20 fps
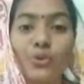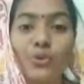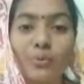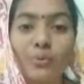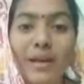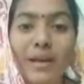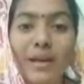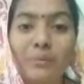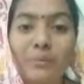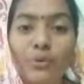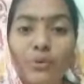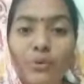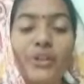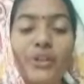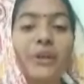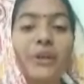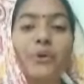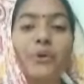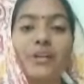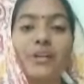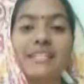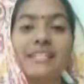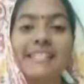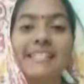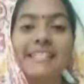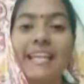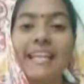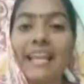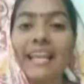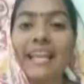তোমার মনে
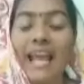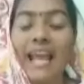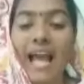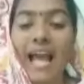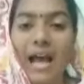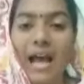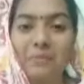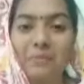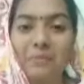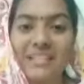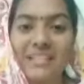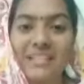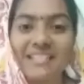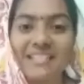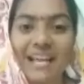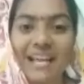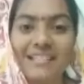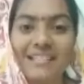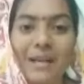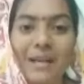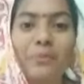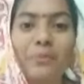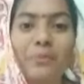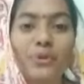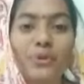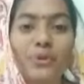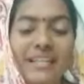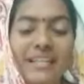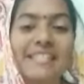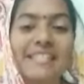হয়েছে আমি যা যা
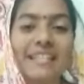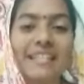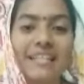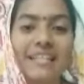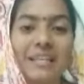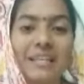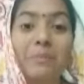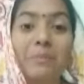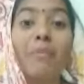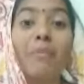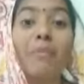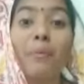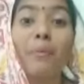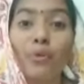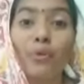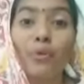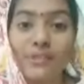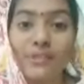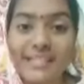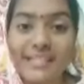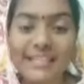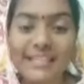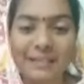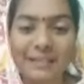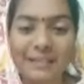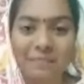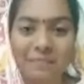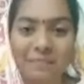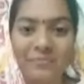বলেছি কিংবা বলছি